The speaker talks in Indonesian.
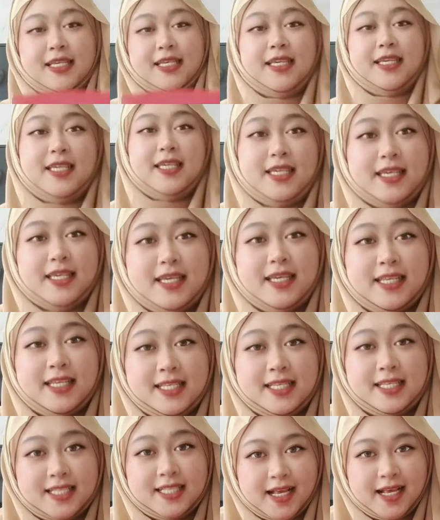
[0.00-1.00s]
ini
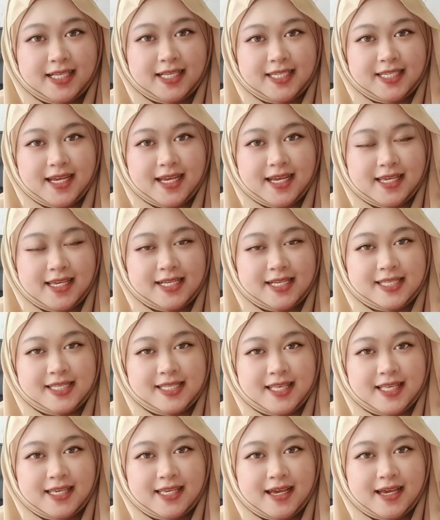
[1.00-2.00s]
sahaja yang saya
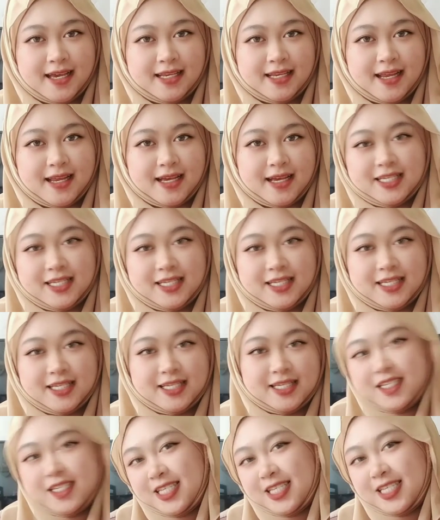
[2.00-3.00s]
nak share
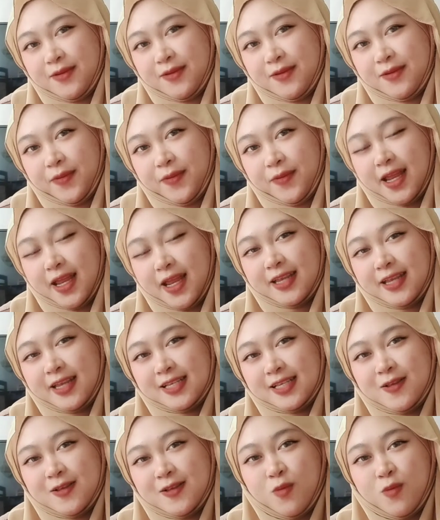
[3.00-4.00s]
kepada anda semua
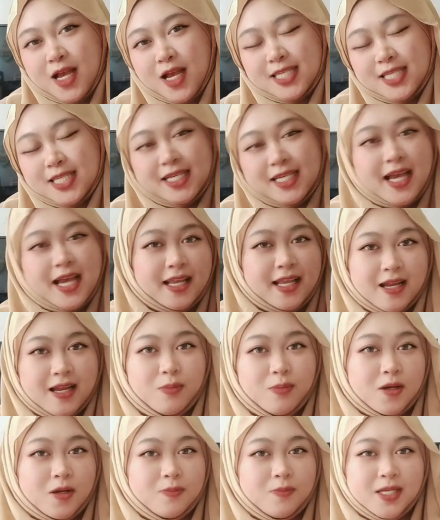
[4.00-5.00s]
jika anda
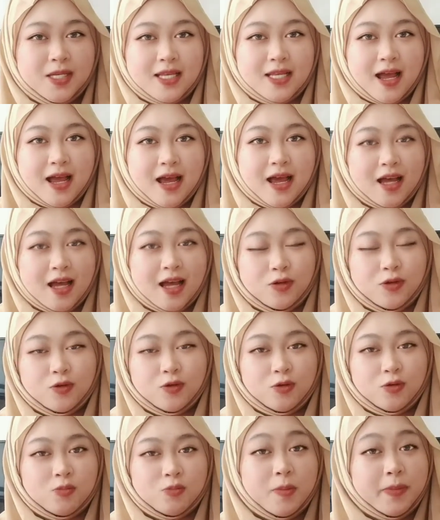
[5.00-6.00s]
berminat untuk
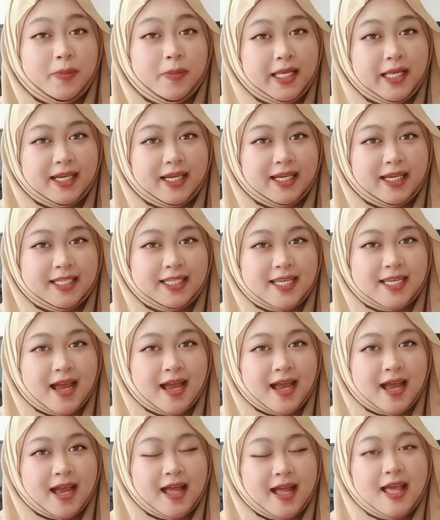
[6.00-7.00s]
memilikinya
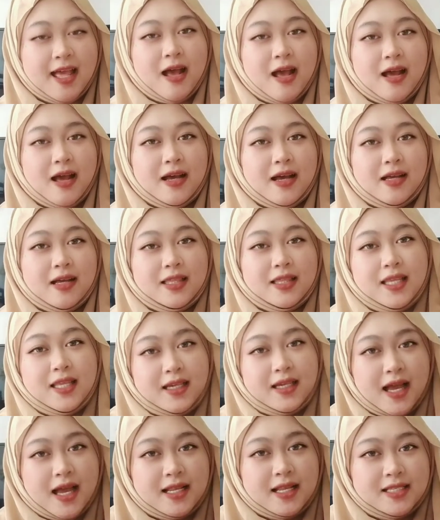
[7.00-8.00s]
tekan
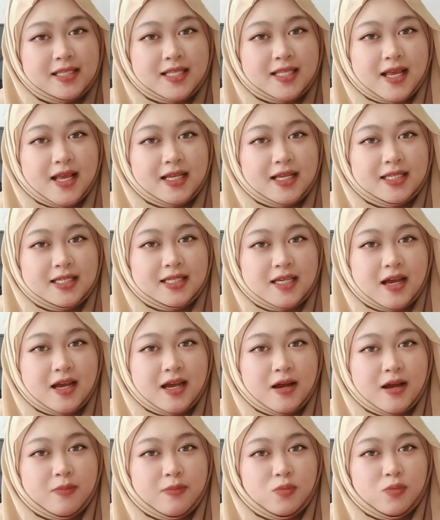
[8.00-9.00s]
sahaja
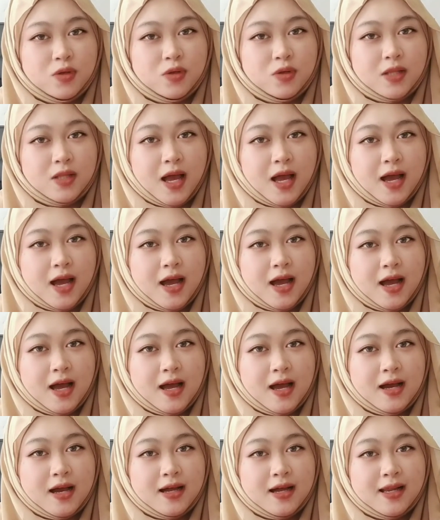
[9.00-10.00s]
butang
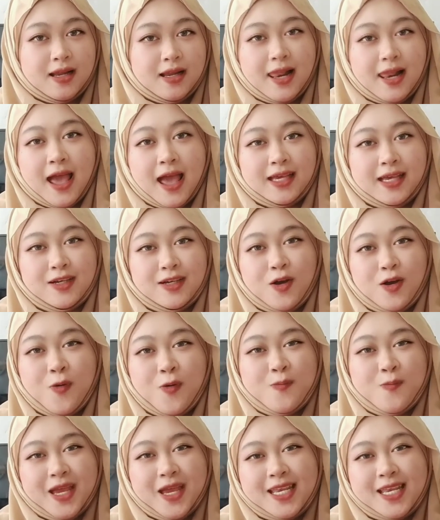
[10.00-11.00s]
like, comment,
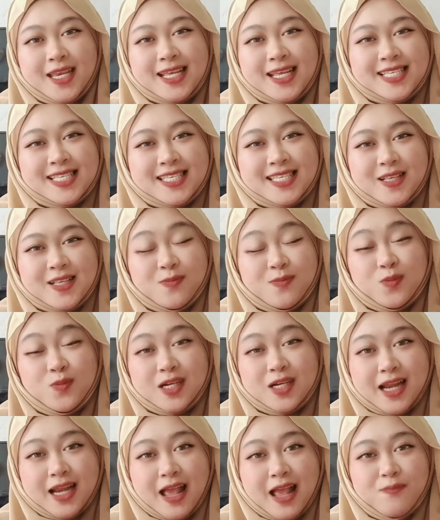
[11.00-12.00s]
dan subscribe
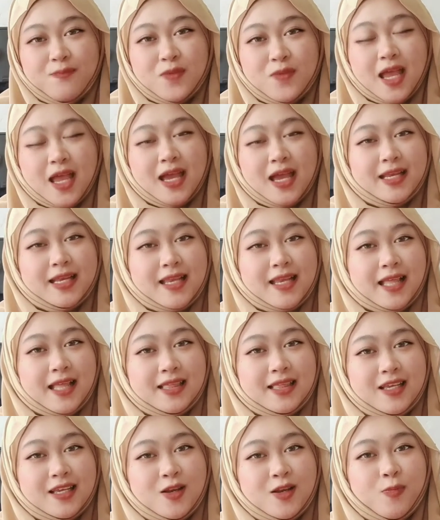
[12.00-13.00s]
nanti nomor
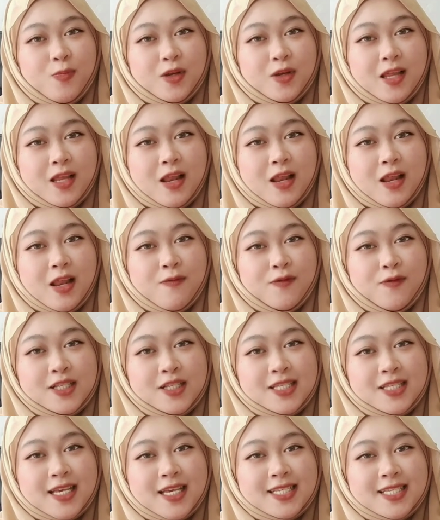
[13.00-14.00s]
telepon saya
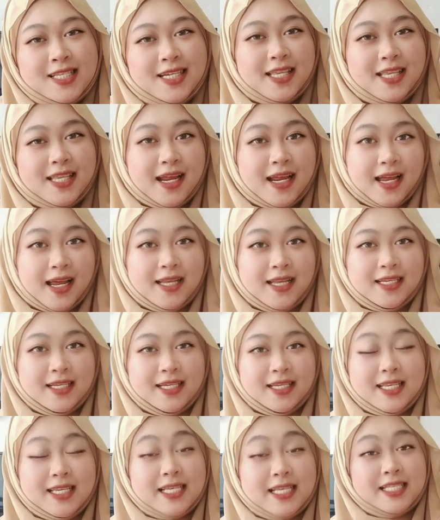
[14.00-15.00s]
sertakan di
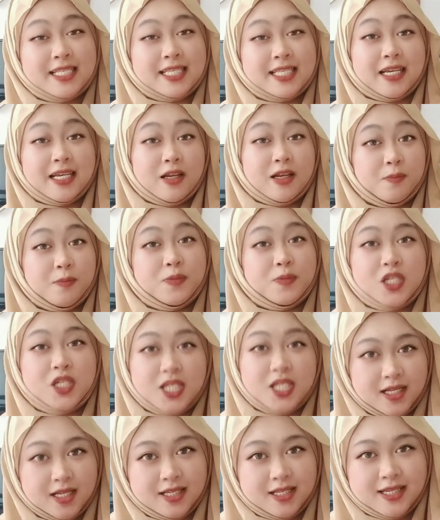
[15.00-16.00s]
description
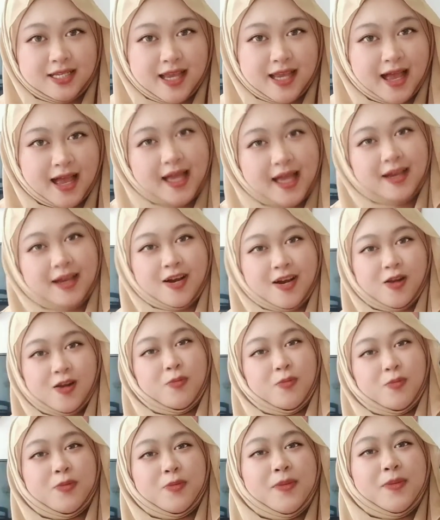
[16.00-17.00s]
ya kalau
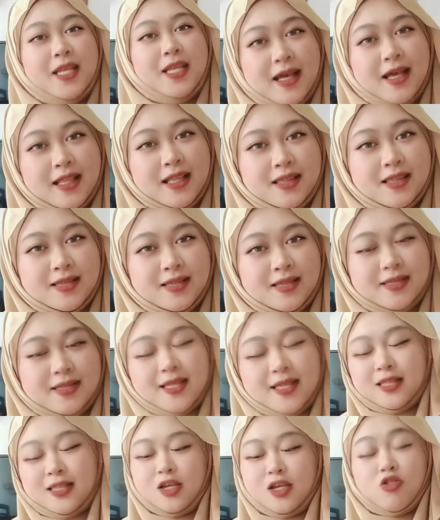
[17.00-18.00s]
berminat nanti
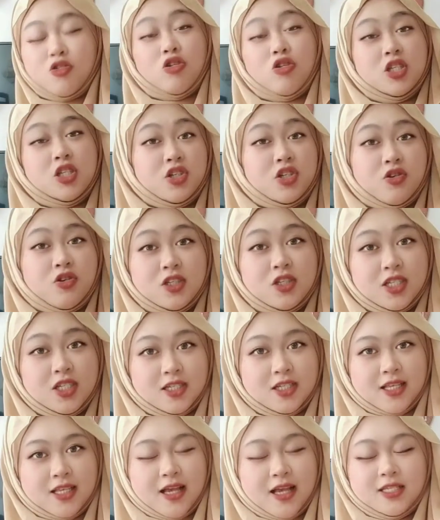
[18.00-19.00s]
rojo-rojo
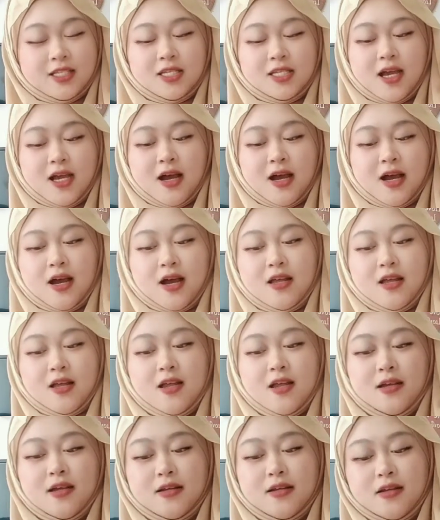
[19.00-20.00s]
sahaja
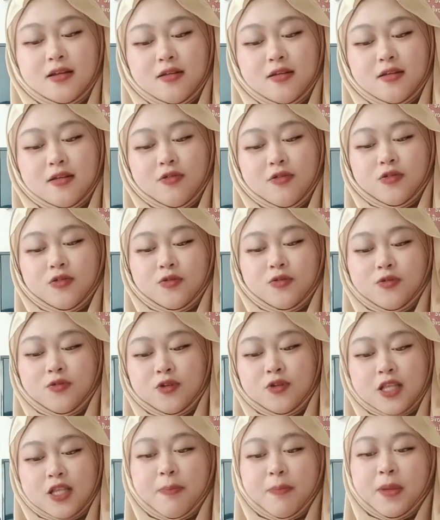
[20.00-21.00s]
untuk
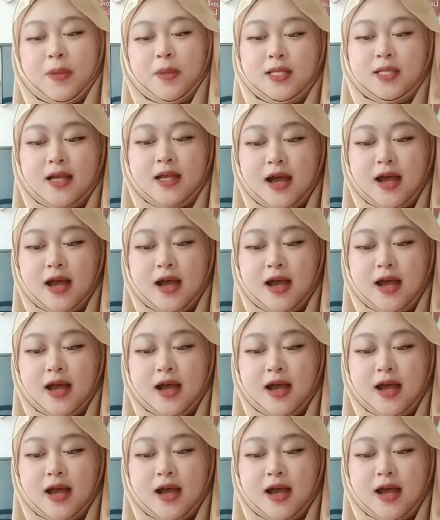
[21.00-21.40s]
dapatkan